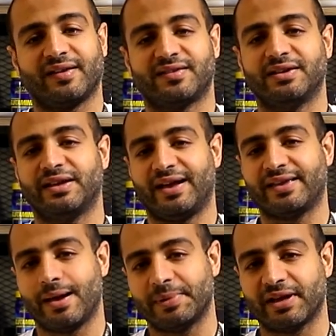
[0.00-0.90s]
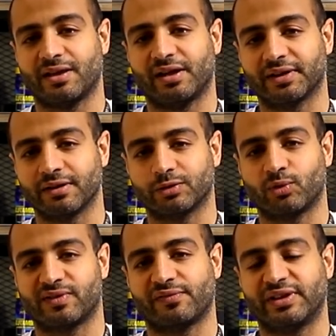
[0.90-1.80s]
تحسين الاداء بتاع
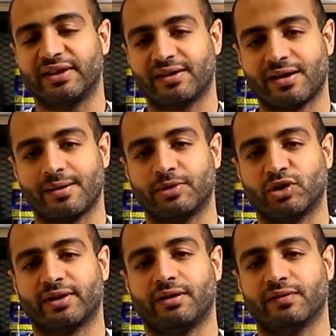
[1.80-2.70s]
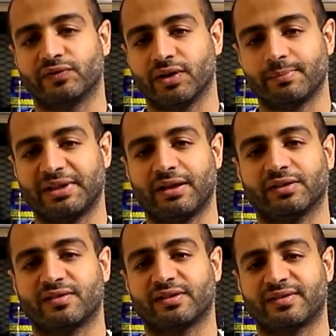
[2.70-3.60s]
العضلات واستفادتها بشكل افضل من
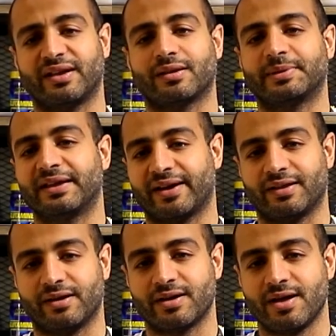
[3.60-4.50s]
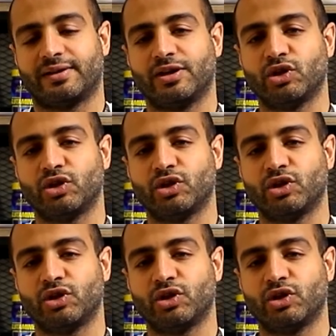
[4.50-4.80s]
العناصر الغذائيه اللي انت بتدخلها آه،